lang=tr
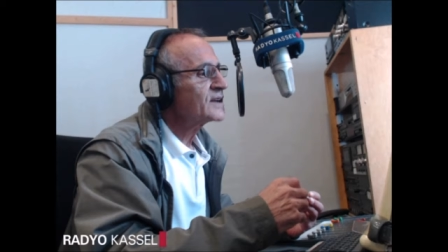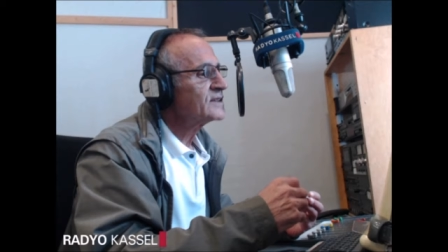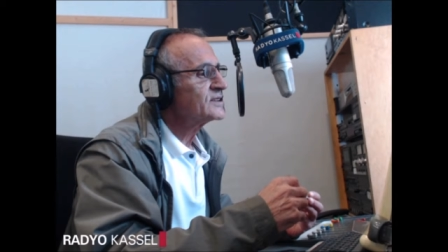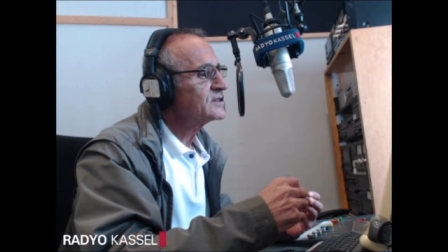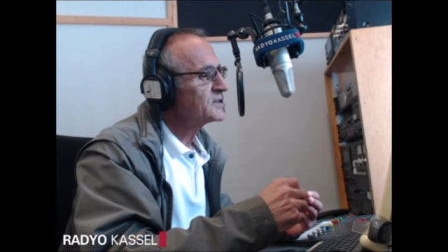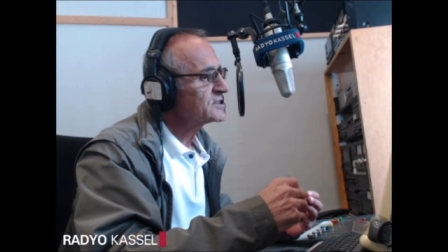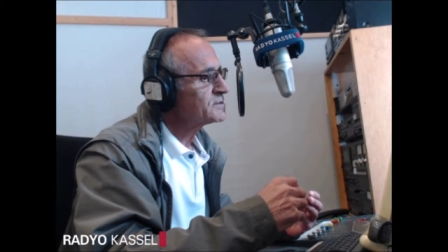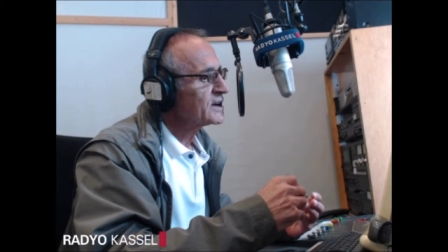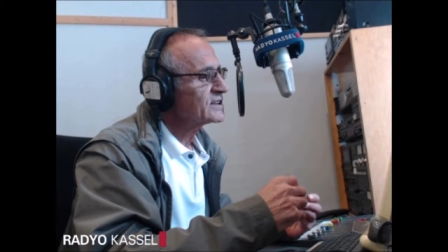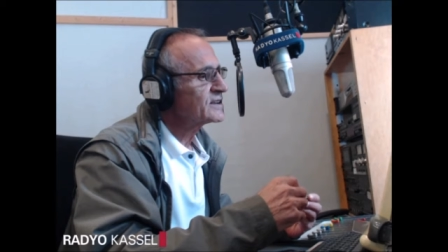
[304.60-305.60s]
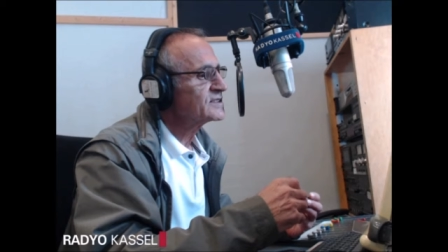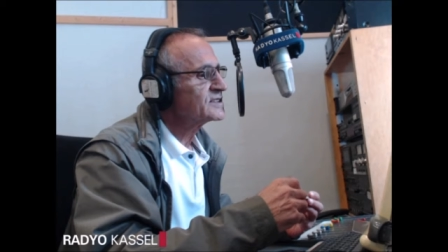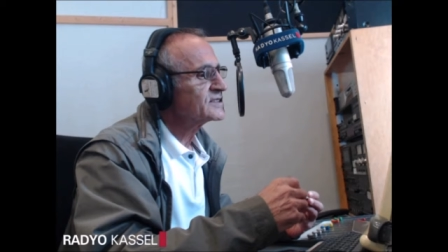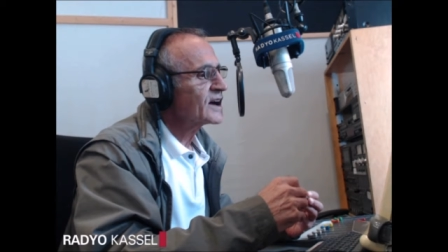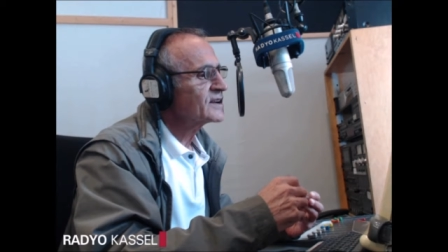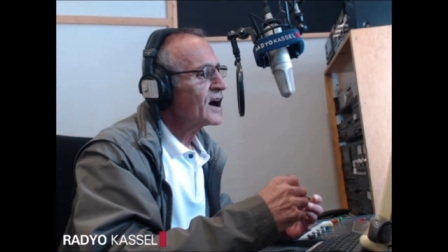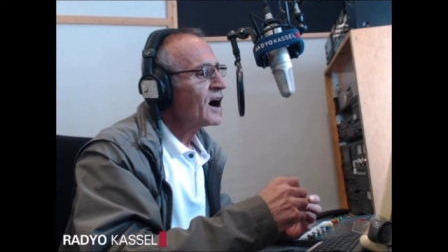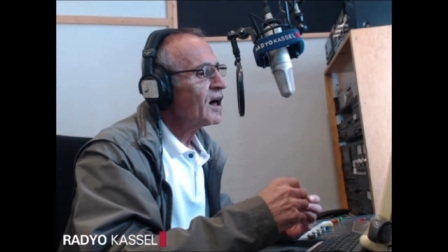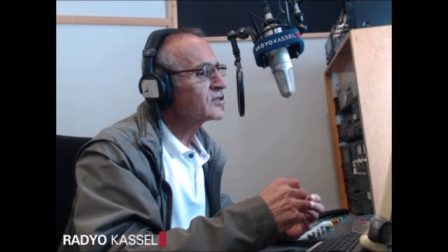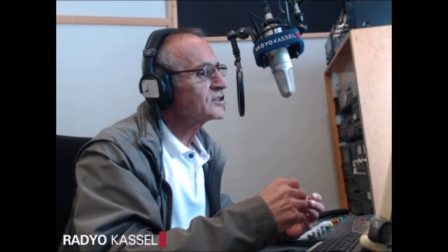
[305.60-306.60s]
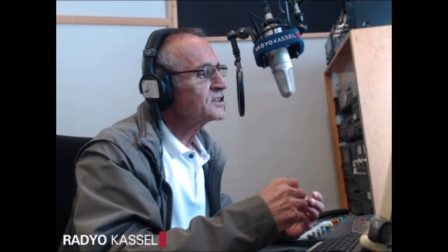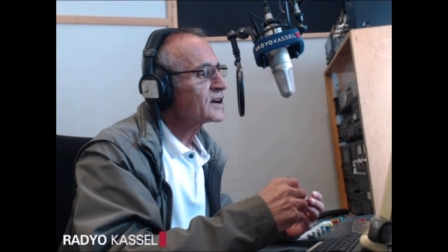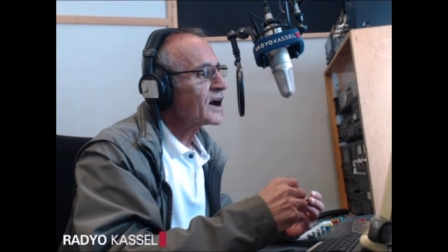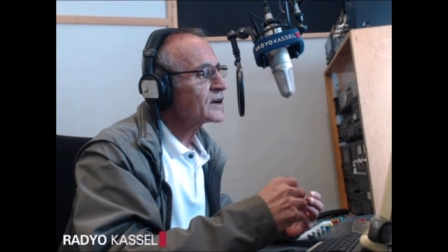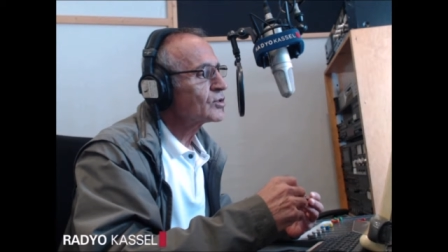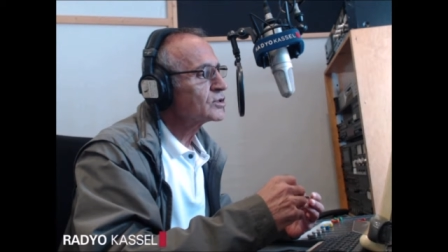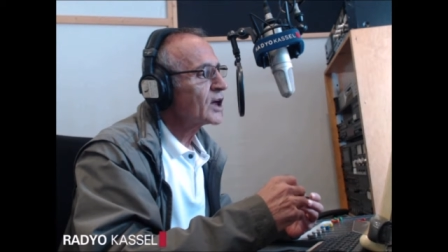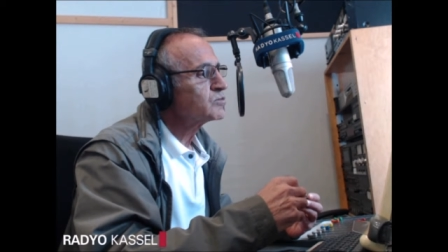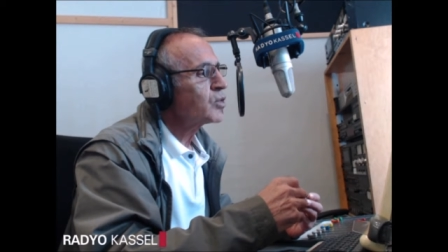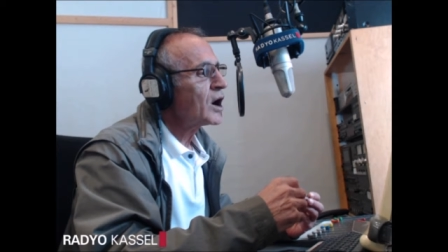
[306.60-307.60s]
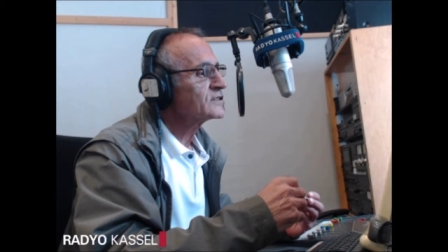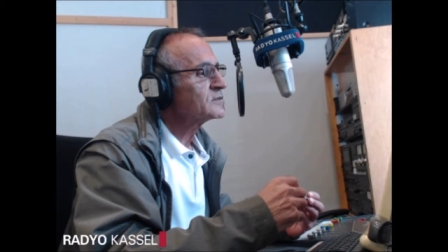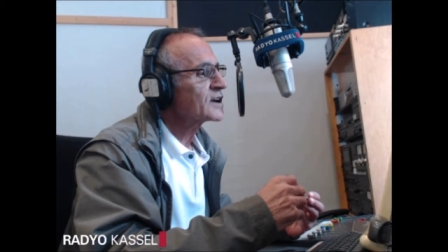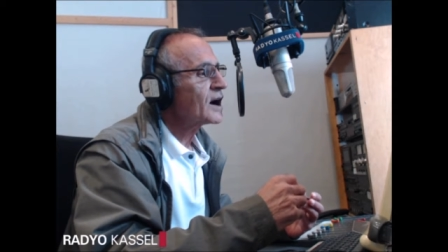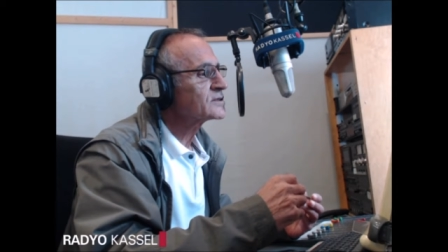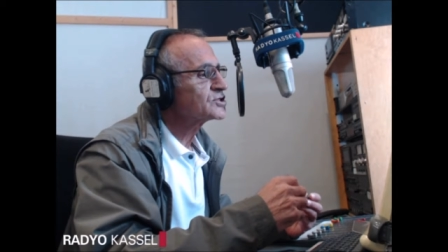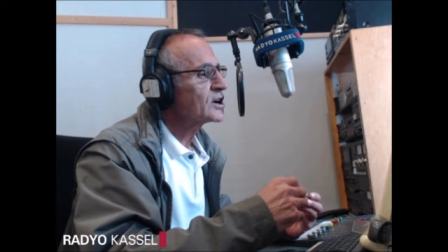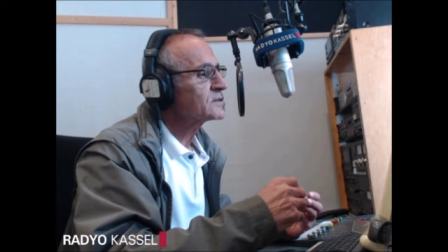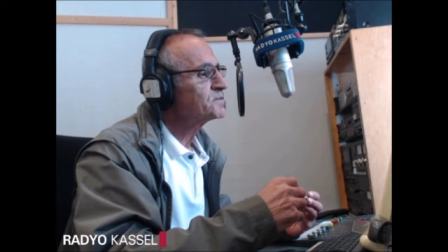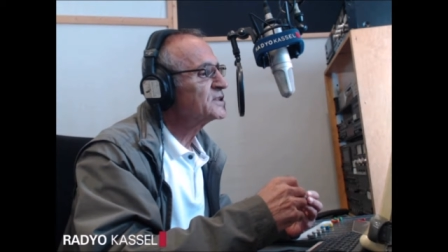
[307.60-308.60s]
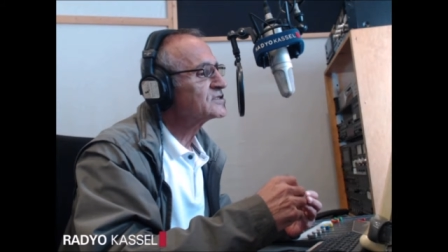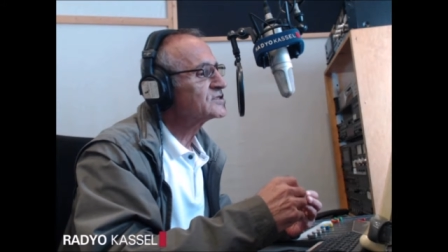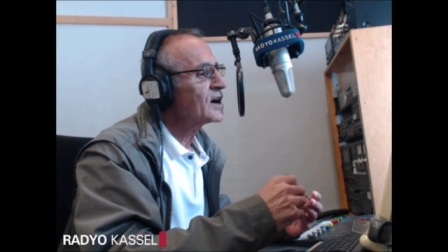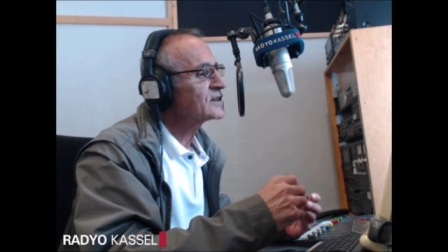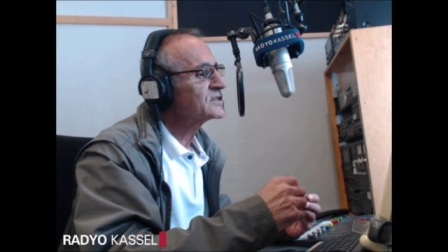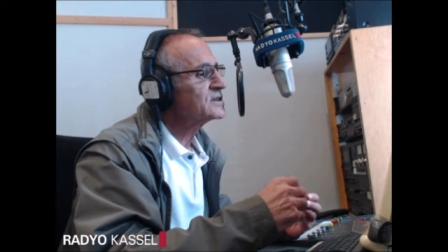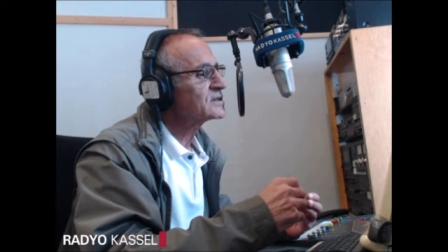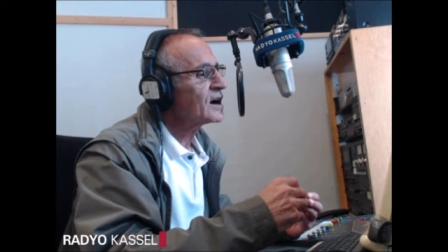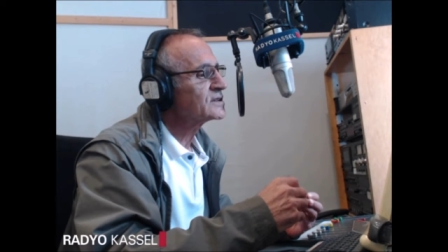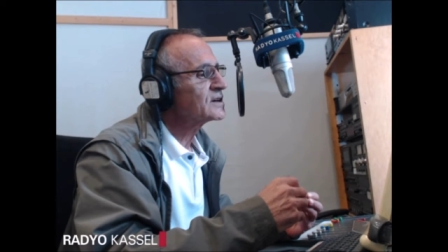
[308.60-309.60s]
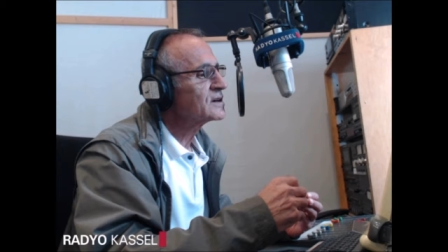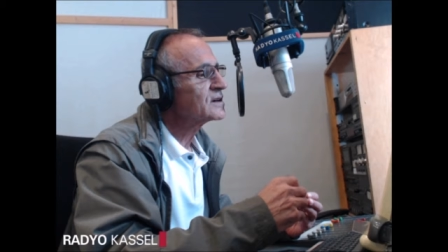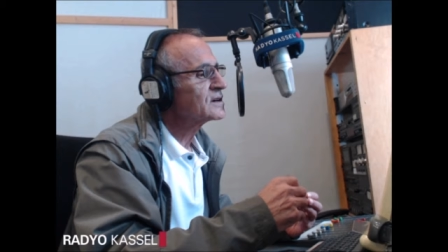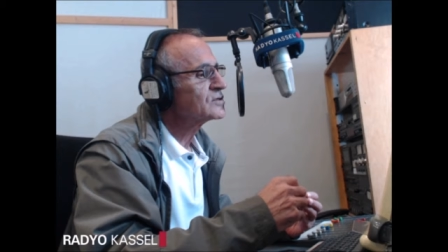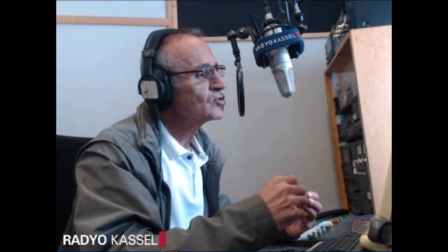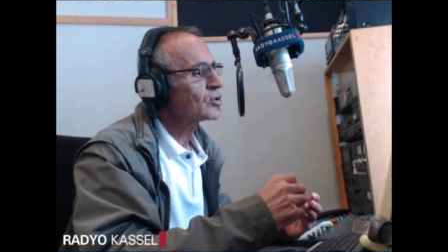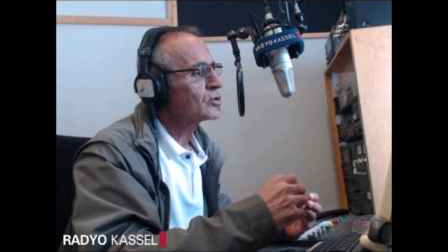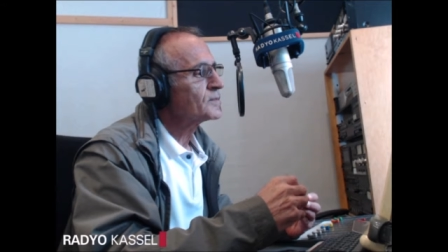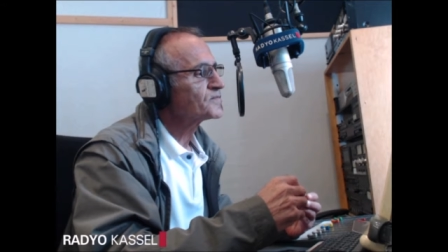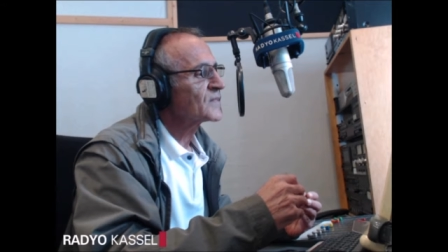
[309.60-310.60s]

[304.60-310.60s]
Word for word: elde edilmesi beklenildiğinden halkın yararına olan bu adımları atacak bir siyasi irade yok